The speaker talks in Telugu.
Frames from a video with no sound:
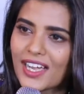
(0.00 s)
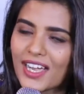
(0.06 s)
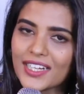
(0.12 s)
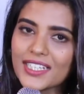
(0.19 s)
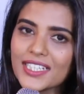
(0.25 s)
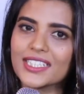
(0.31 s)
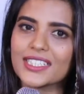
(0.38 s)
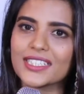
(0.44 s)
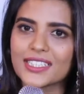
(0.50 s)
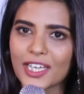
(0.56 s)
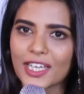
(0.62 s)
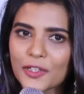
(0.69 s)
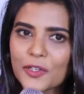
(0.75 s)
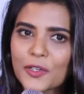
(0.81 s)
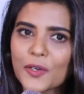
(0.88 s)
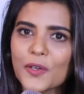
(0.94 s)
కానీ
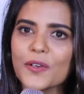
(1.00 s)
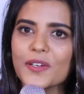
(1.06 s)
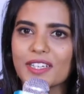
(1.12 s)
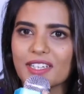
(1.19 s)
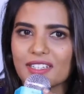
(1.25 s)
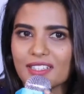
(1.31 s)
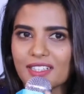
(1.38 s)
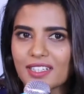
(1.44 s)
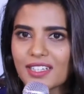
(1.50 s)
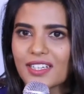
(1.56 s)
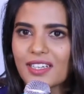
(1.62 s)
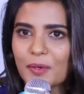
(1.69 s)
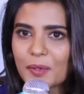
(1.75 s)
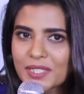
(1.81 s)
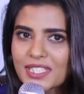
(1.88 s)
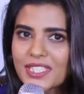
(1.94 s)
తెలుగులో
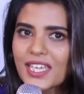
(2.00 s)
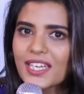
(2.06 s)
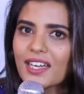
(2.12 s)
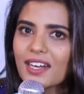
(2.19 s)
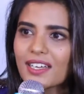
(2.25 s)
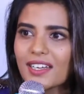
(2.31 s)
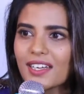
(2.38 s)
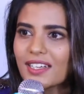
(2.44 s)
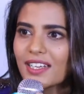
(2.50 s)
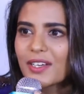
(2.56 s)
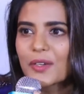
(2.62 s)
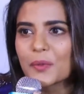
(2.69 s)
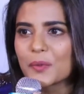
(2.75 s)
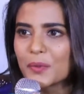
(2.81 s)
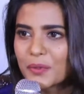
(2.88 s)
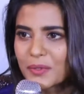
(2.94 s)
వస్తే కనుక
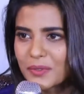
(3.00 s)
నేను